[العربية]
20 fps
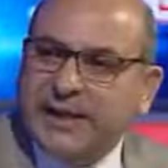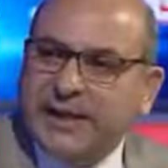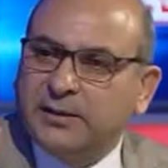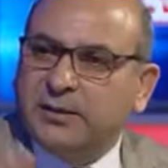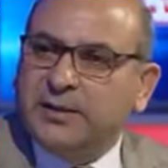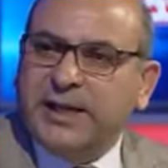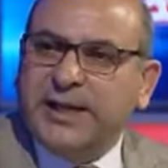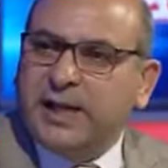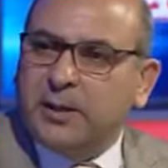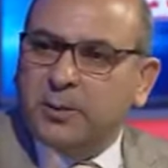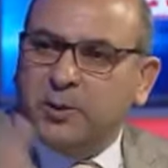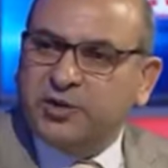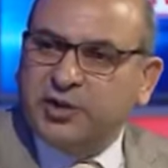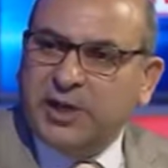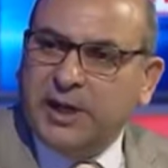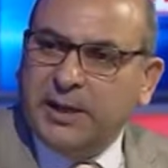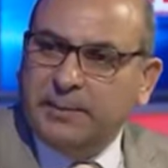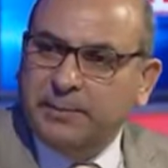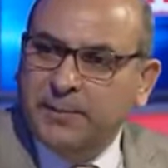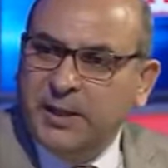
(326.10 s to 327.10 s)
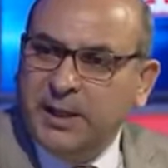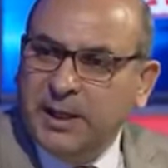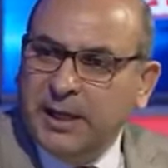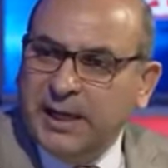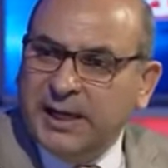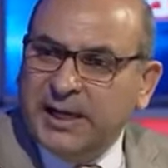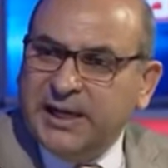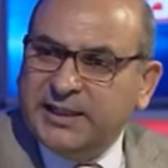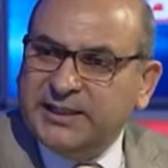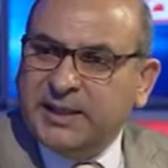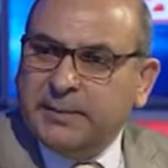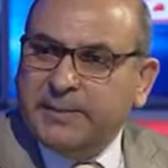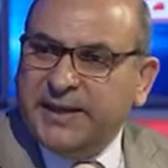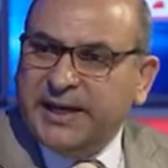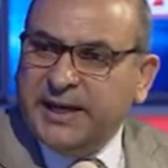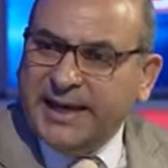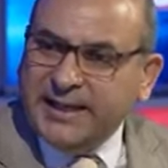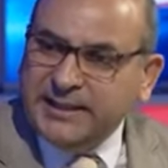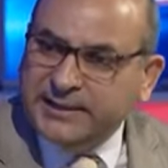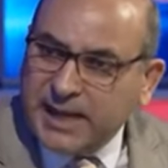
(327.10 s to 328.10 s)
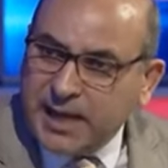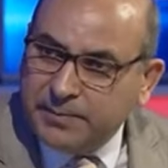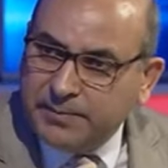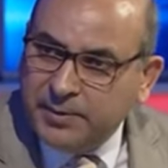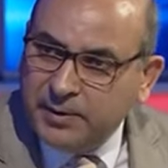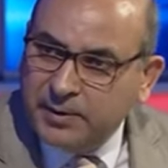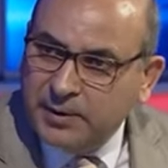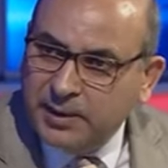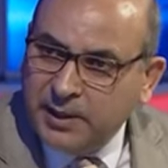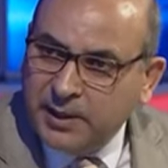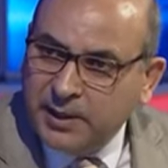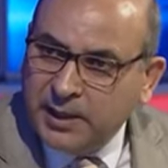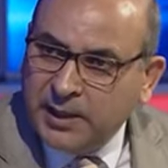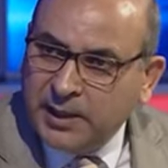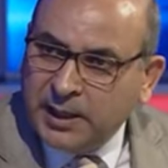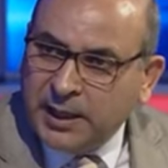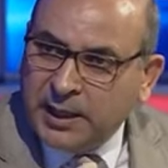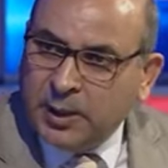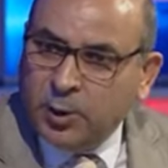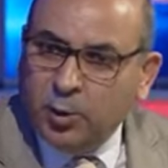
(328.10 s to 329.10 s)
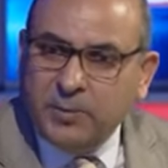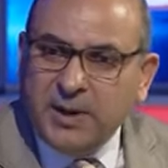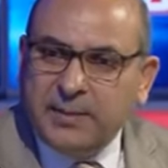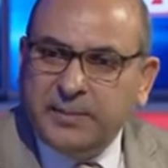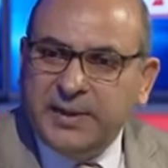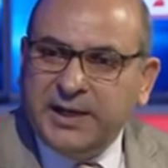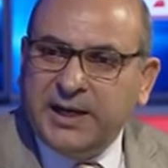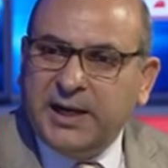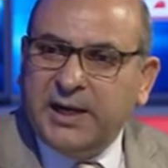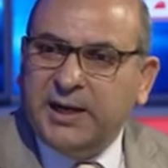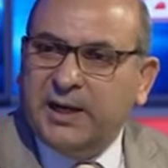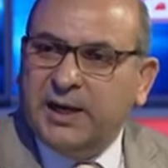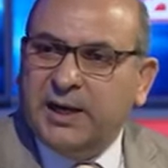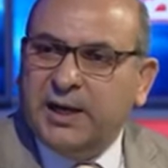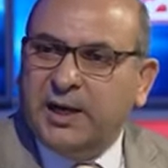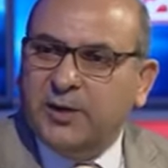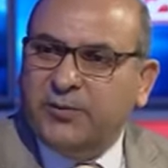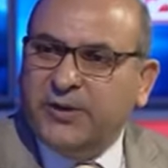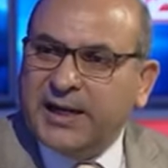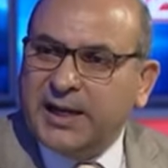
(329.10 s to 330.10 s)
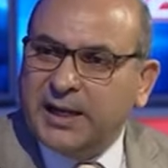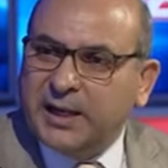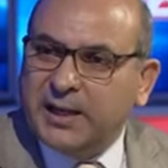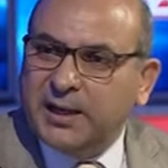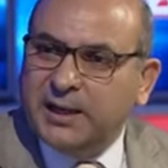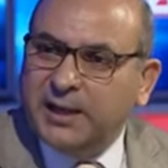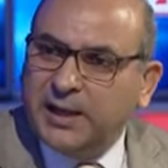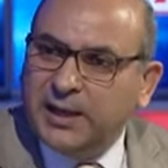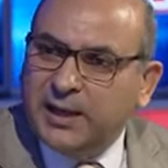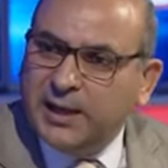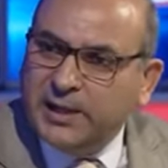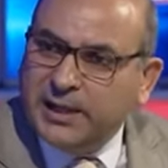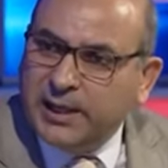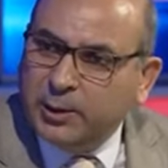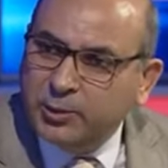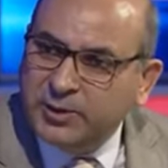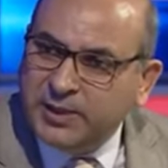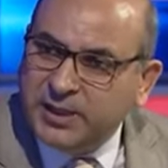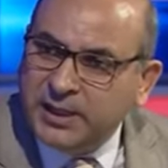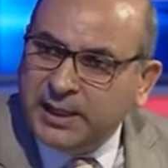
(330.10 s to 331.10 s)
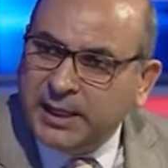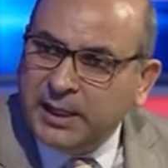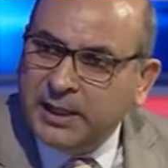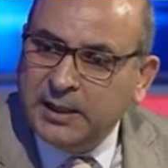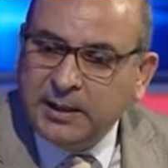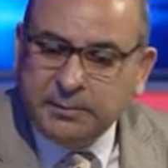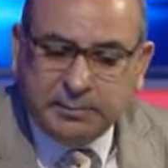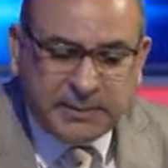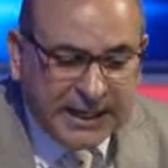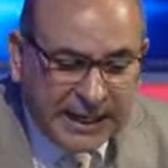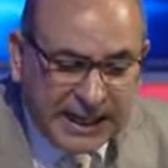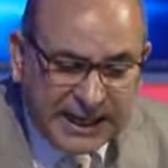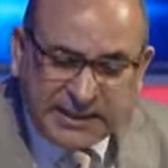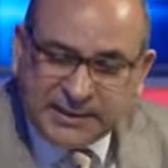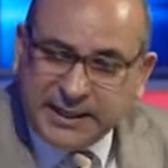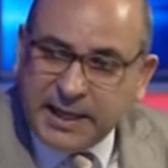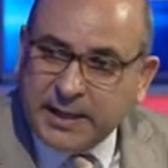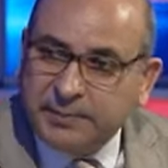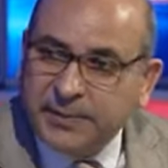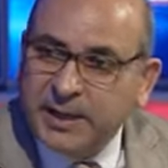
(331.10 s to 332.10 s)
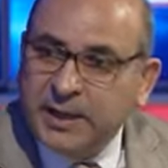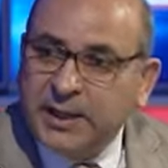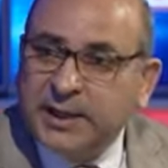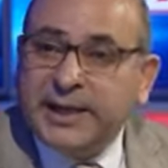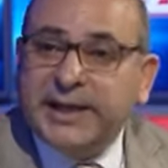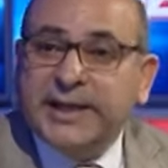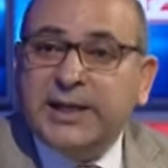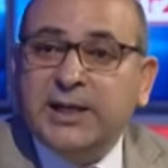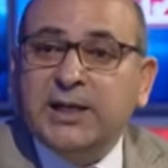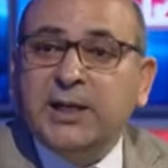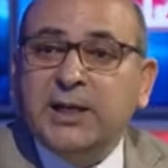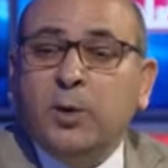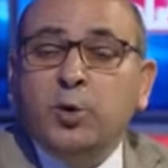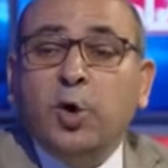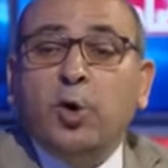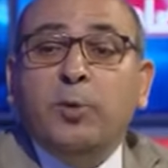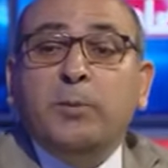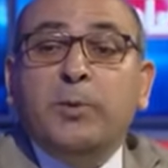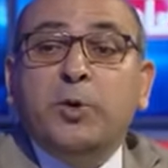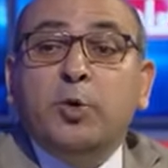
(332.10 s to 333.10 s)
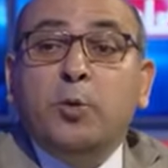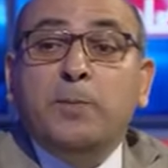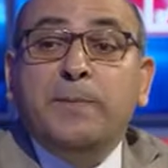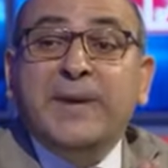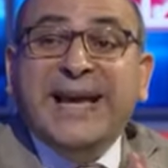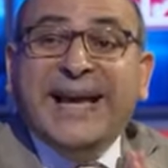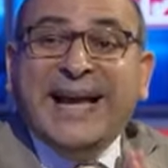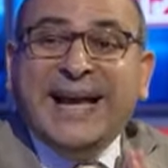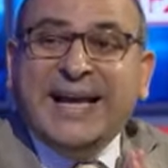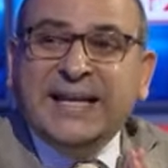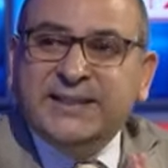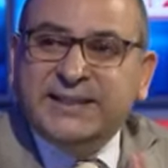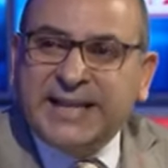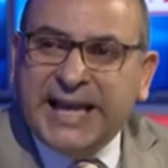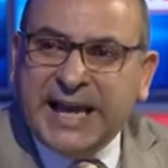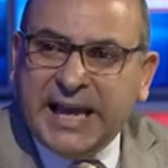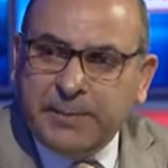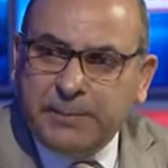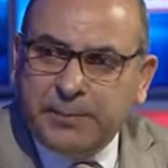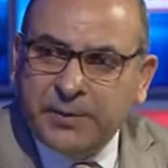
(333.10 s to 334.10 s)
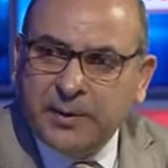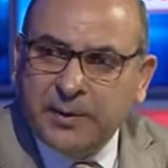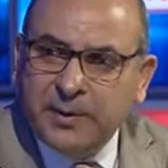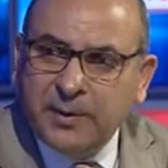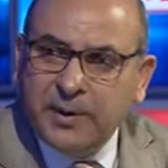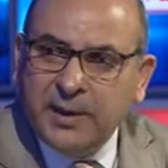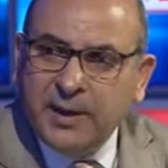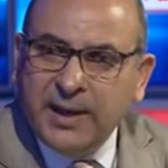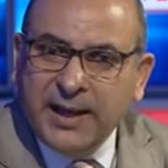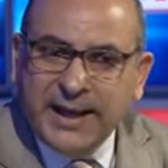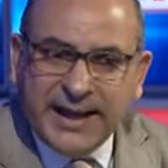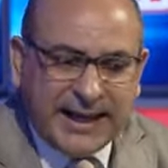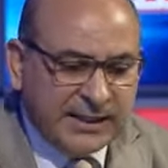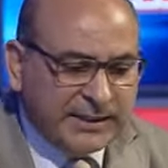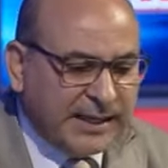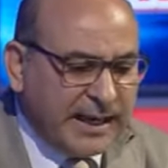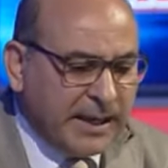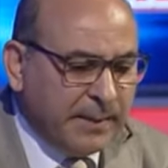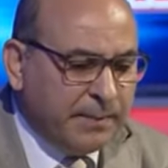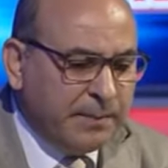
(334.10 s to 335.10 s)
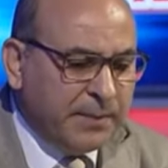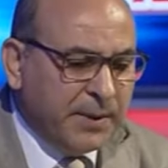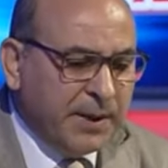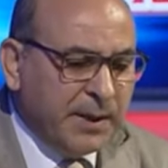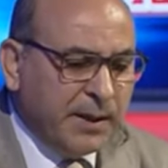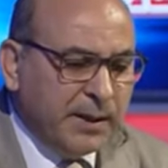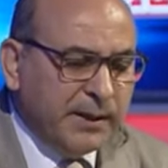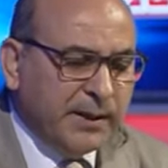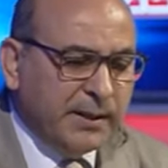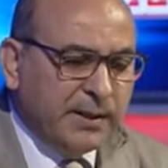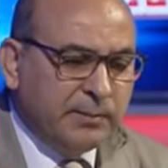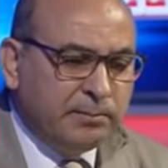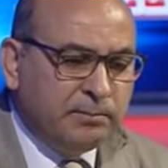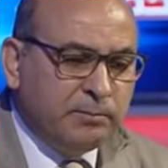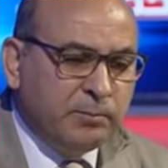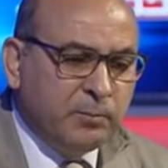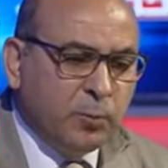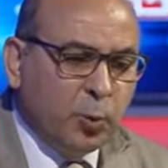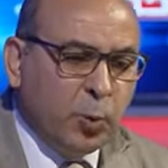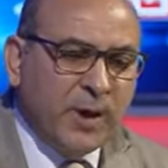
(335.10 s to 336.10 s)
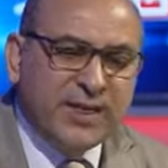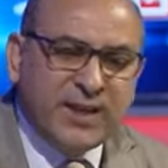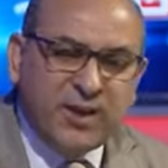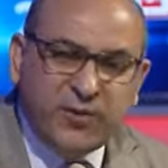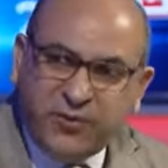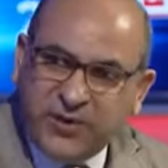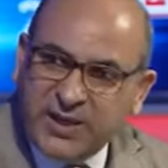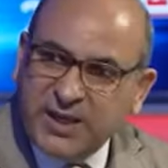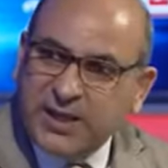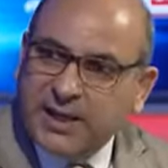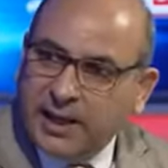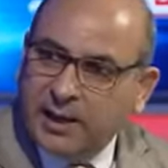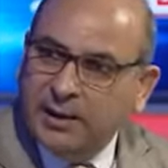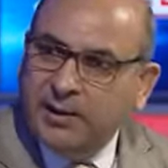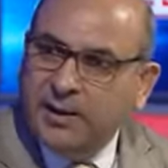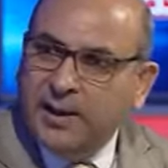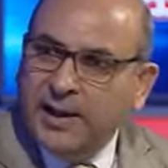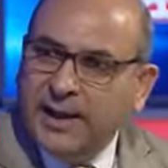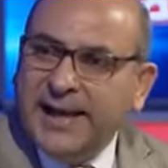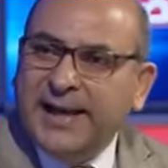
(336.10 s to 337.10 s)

فقط التيار والشعب أليس من الأحزاب؟ هل هما من الفرق اللاهوتية؟ من الأحزاب لكنه يؤمن بأحزاب أحزاب وظيفية